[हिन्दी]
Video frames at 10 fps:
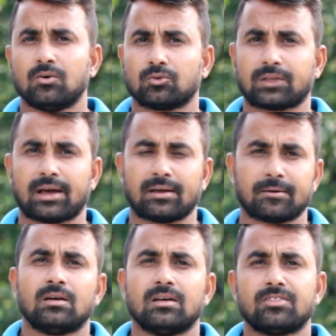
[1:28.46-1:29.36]
होता है
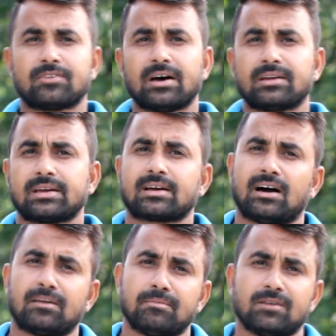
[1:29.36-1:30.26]
इंसान के
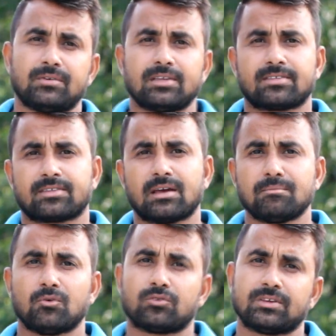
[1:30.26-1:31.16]
कान में भी
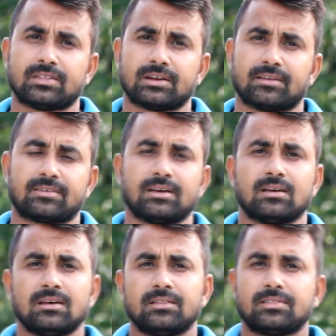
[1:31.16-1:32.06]
सेम उसी तरह से
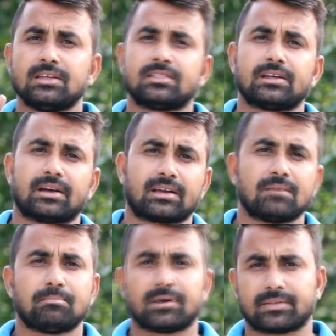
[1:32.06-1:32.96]
तीन तरह के
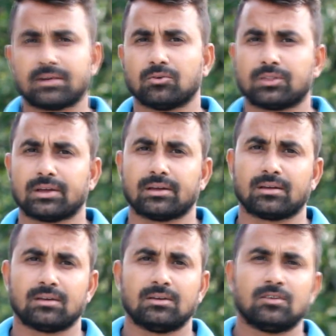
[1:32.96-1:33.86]
पर्दे होते
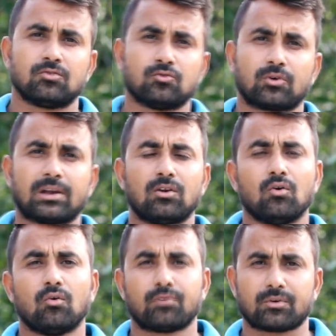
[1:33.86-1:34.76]
हैं जो कि
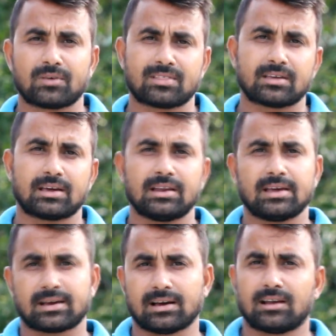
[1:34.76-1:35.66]
लो फ्रिक्वेंसी के
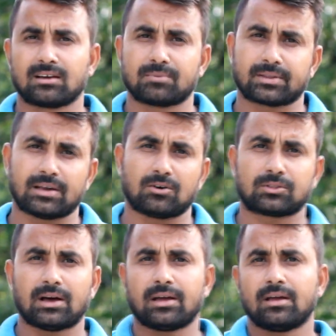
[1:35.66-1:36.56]
लिए एक अलग पर्दा
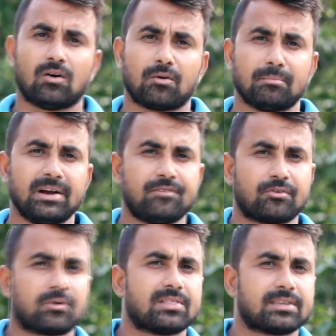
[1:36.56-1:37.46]
होता है और मिड
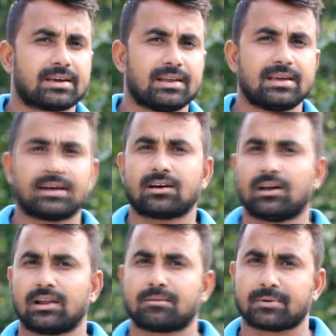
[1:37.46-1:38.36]
फ्रिक्वेंसी के लिए एक
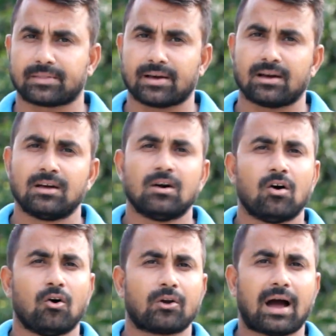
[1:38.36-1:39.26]
अलग पर्दा
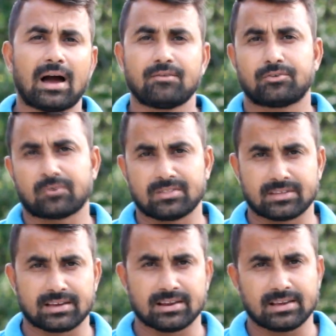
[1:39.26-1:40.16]
और हाई
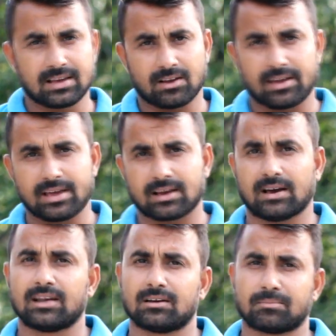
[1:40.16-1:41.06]
फ्रिक्वेंसी के लिए एक
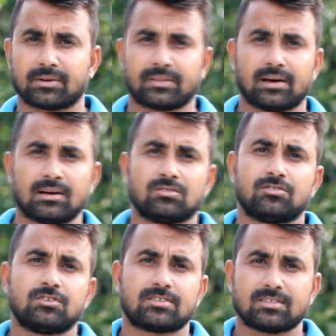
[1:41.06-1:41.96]
अलग पर्दा
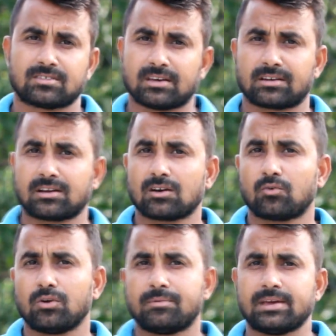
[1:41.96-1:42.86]
जिस इंसान का
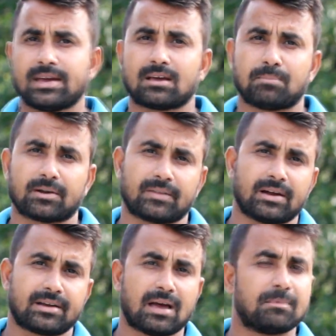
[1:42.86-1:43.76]
कोई भी एक
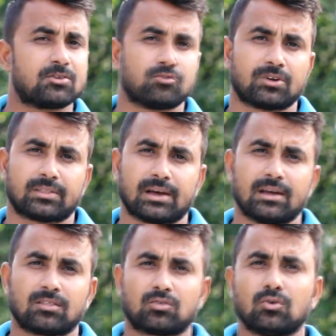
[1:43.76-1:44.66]
पर्दा डैमेज हो जाता
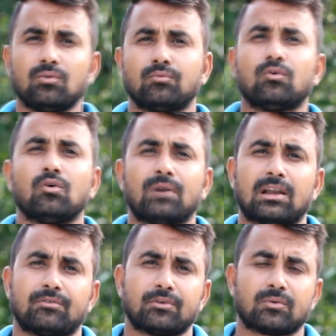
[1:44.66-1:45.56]
है तो वो
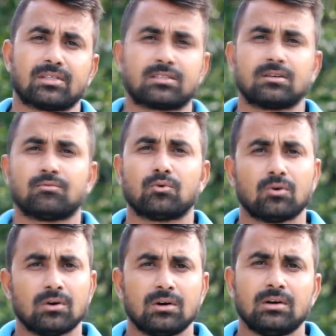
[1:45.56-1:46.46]
वाला फ्रिक्वेंसी वो
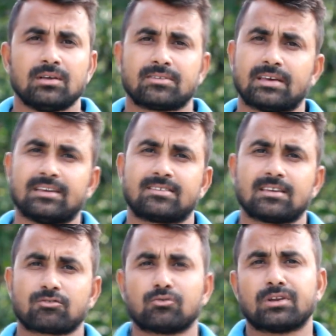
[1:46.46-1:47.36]
सही
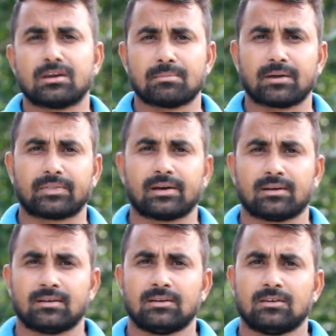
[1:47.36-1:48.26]
से सुन नहीं पाता
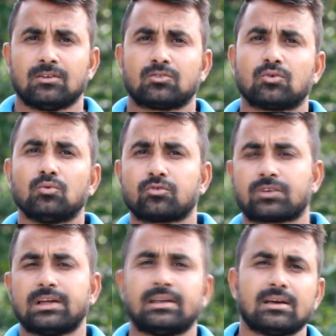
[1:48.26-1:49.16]
तो
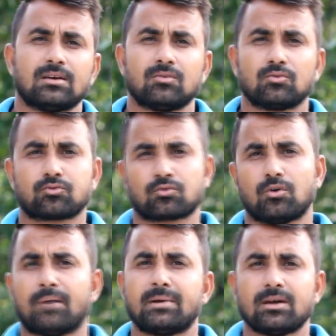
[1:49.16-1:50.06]
उसके लिए उसको
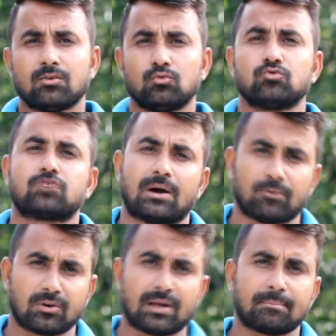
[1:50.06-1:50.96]
हमें ऊंचा
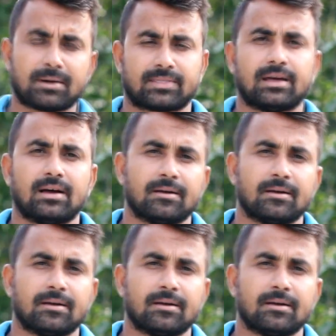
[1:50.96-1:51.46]
बोलना पड़ता